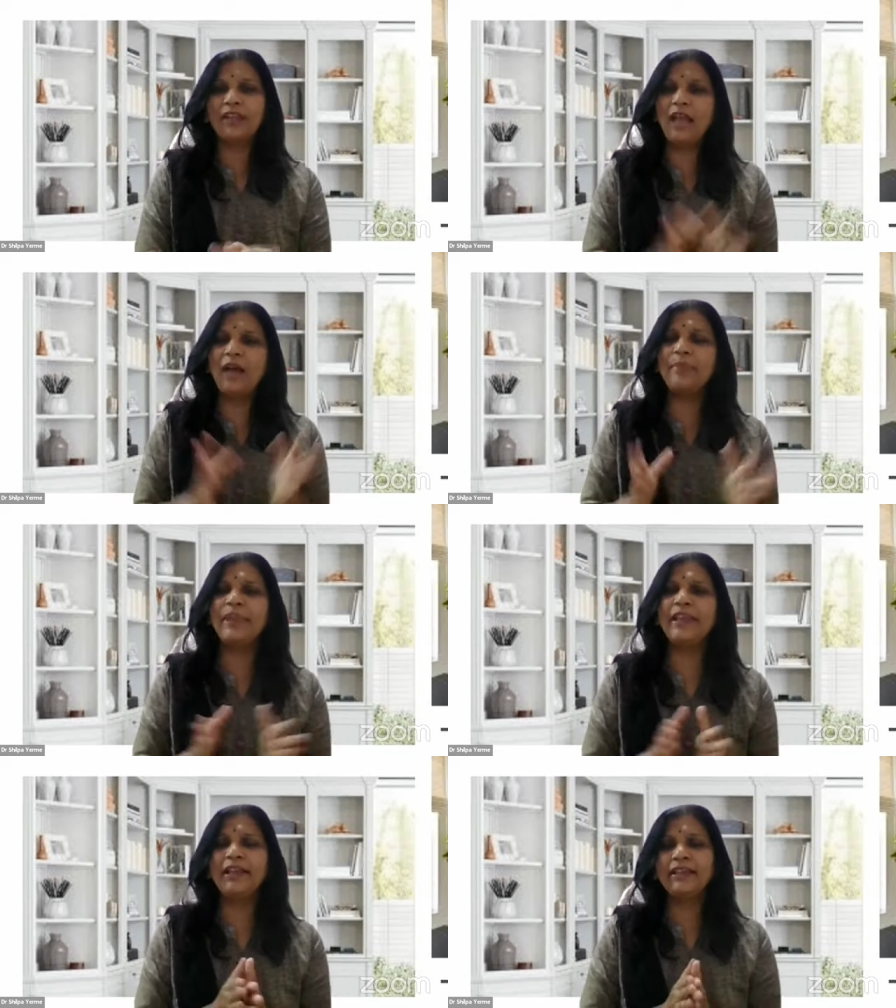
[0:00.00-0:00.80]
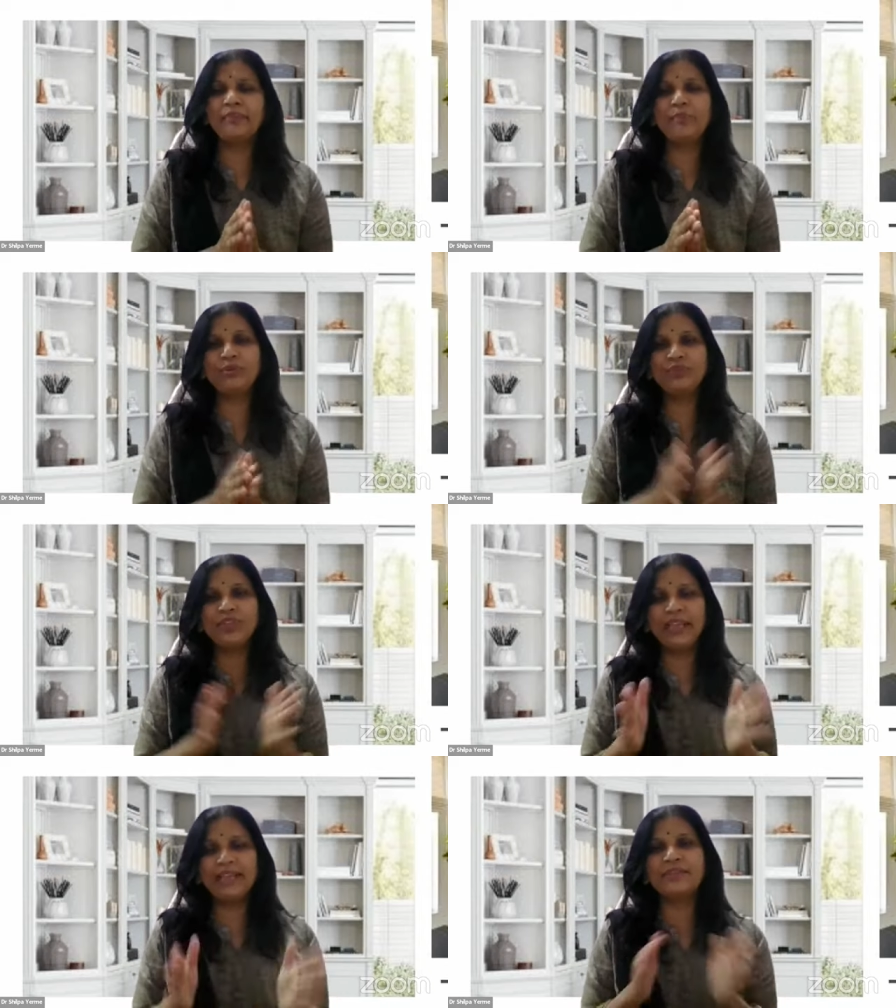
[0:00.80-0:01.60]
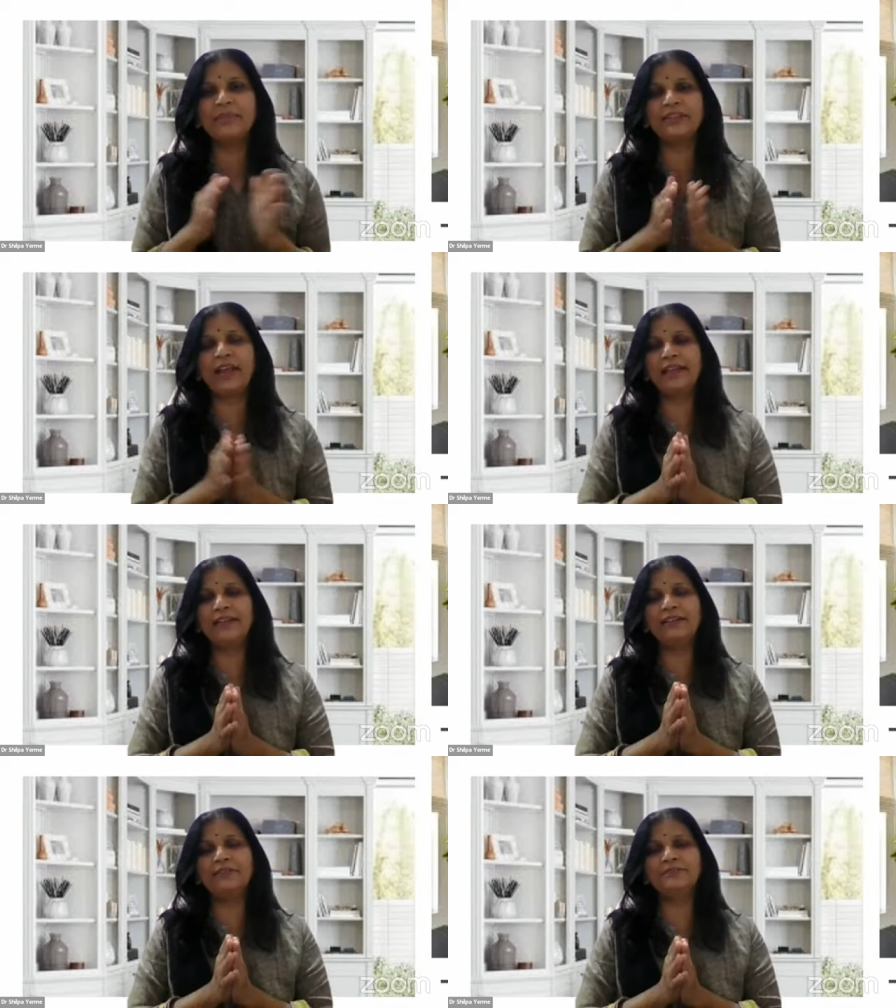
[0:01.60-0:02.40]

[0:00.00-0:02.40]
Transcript: नाभि ये बहुत ही एक चमत्कारिक